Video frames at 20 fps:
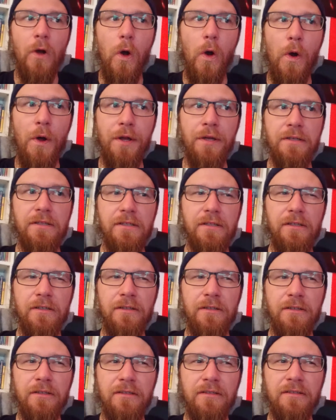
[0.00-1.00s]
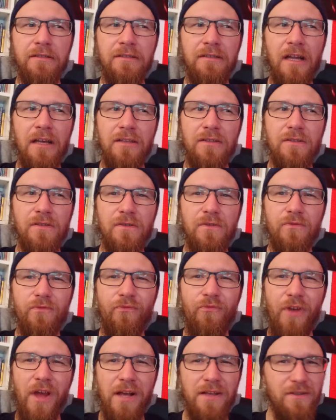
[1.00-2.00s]
Und äh,
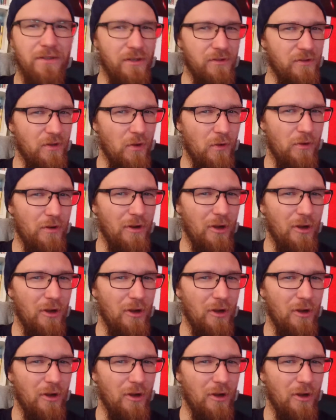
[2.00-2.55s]
das wäre es jetzt auch,